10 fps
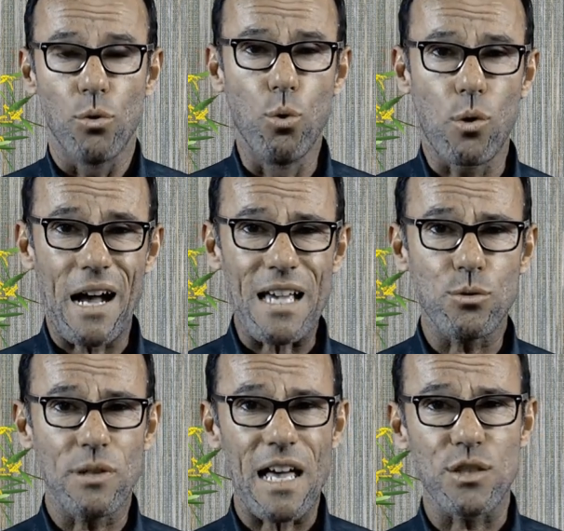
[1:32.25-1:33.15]
No
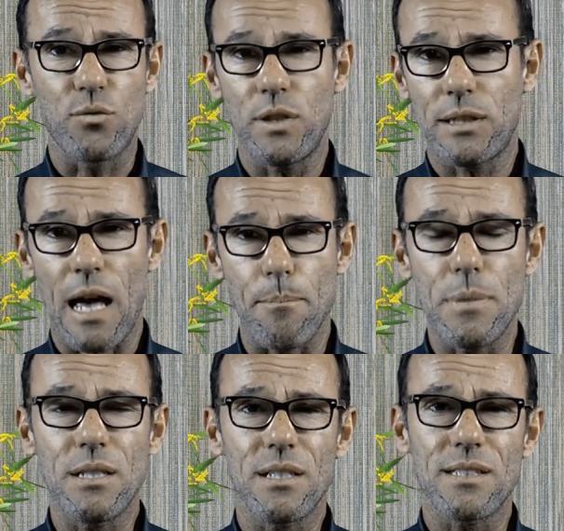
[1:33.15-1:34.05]
caso das
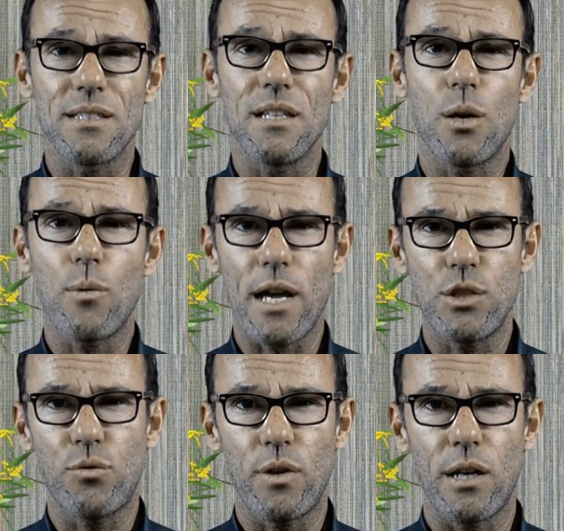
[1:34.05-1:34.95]
vitaminas não é
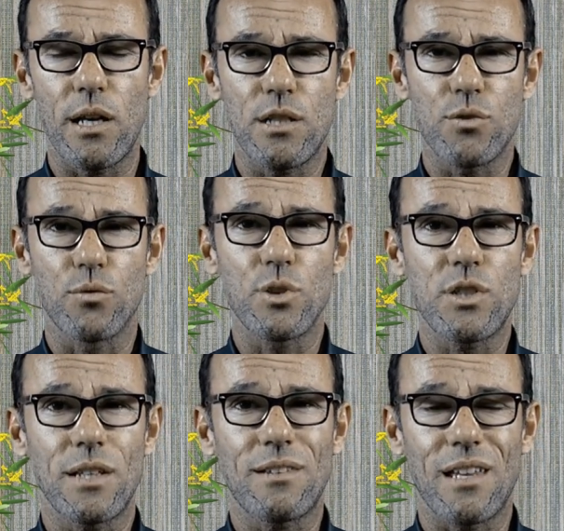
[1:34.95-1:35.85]
diferente,
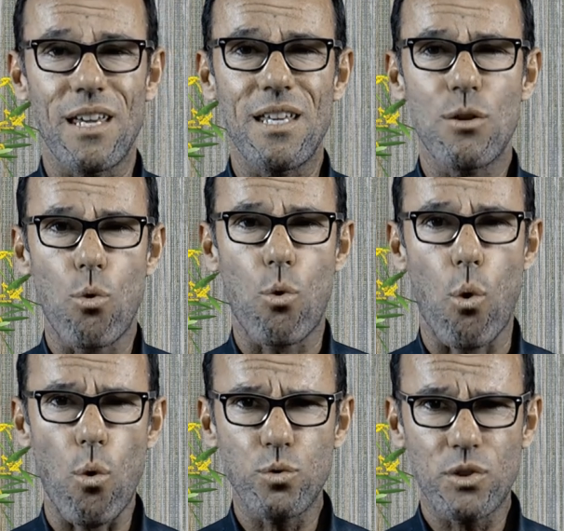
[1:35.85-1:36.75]
você tem
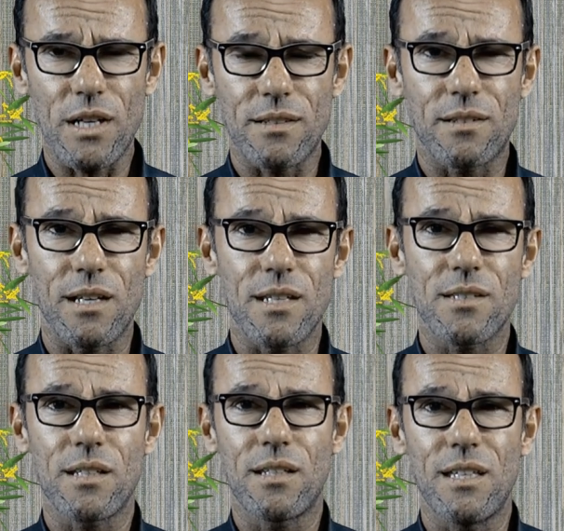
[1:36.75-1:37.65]
com
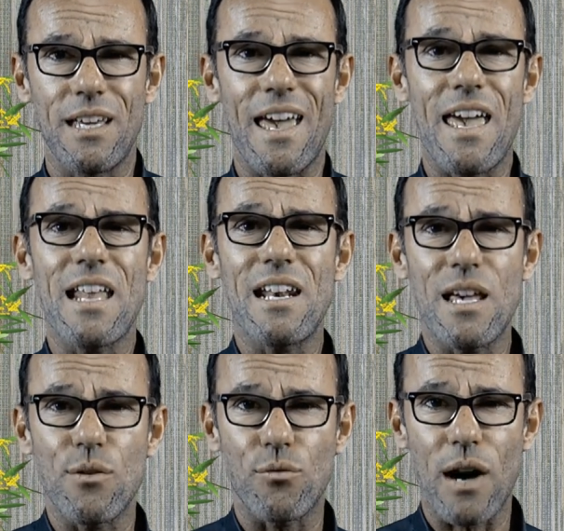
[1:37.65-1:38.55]
certeza que
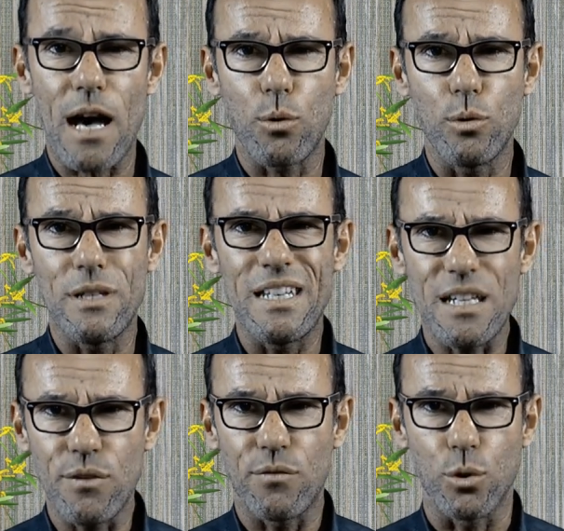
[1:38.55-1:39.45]
elevar o
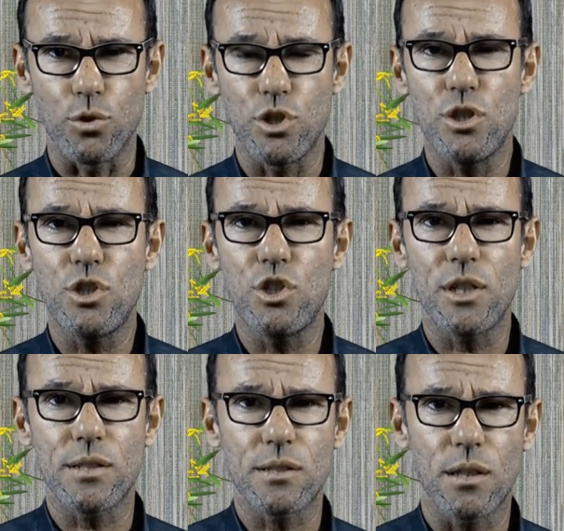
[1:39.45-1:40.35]
nível de
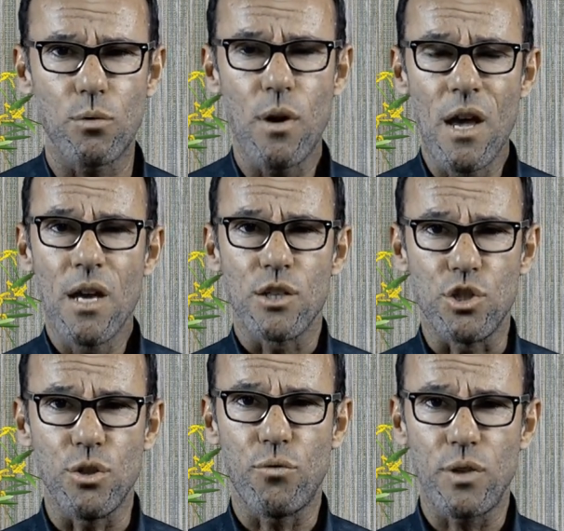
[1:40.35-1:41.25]
ingestão
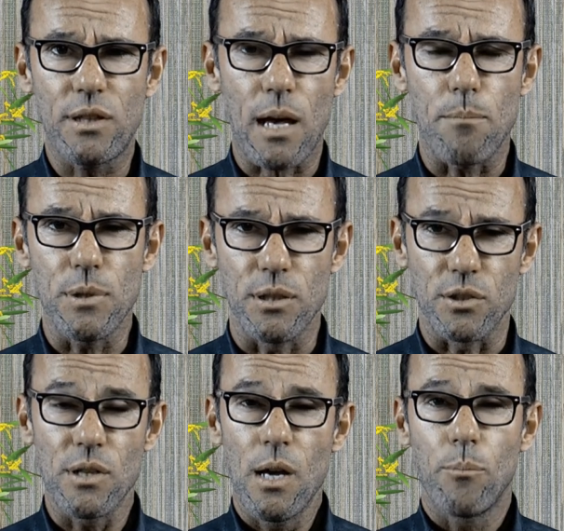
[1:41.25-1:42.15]
de
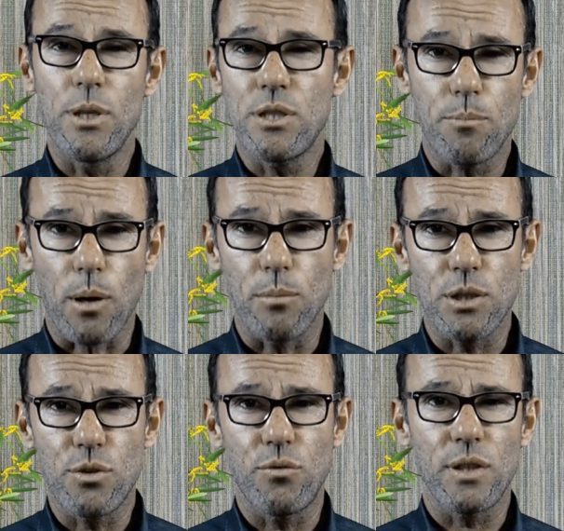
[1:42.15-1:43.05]
vitaminas,
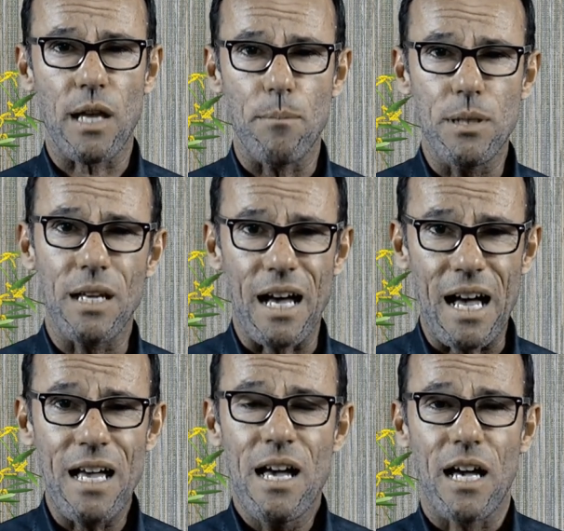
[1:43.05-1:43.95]
principalmente vitamina
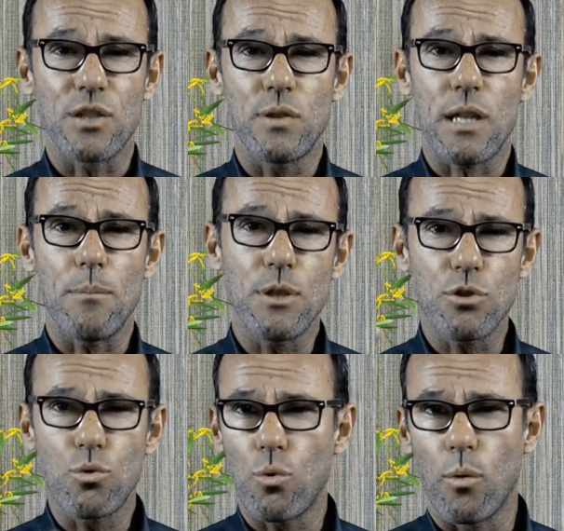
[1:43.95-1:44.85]
A, as
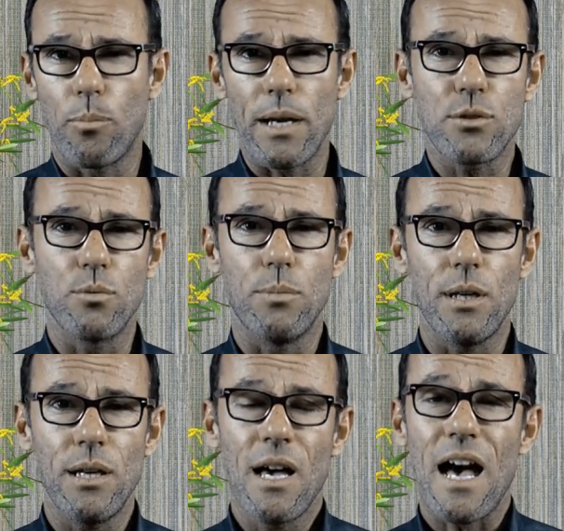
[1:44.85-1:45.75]
vitaminas do complexo
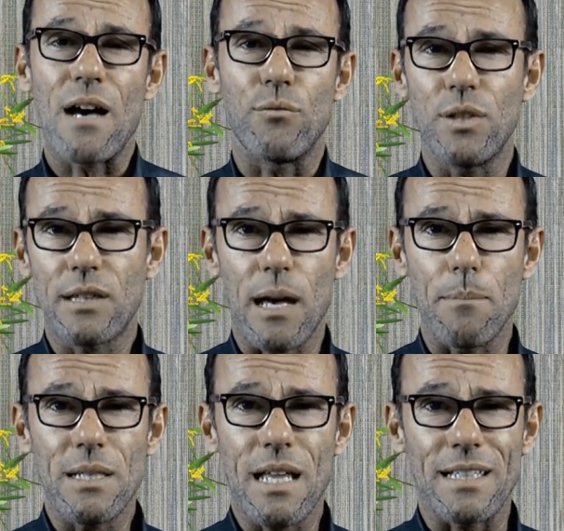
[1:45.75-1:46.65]
B, a
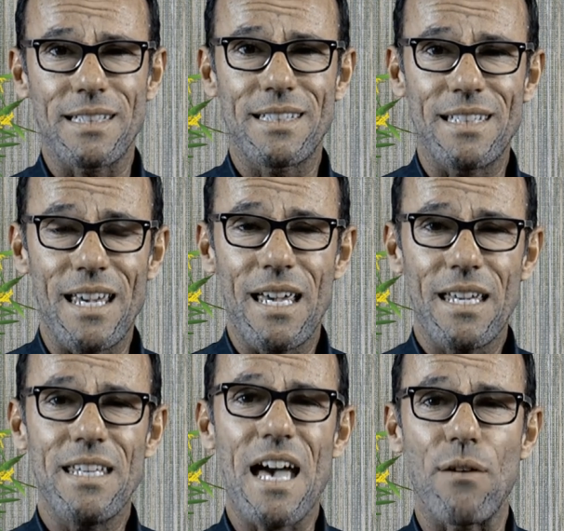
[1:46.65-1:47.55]
vitamina
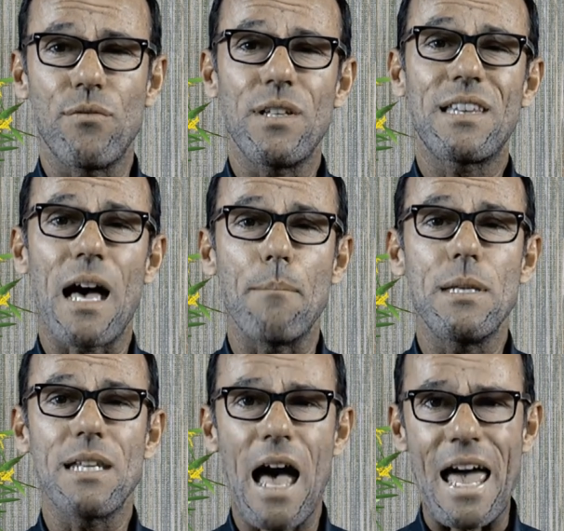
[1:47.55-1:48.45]
C e a
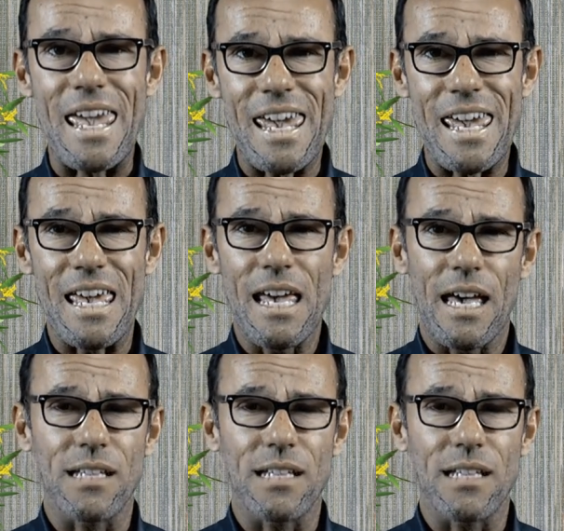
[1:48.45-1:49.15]
vitamina E.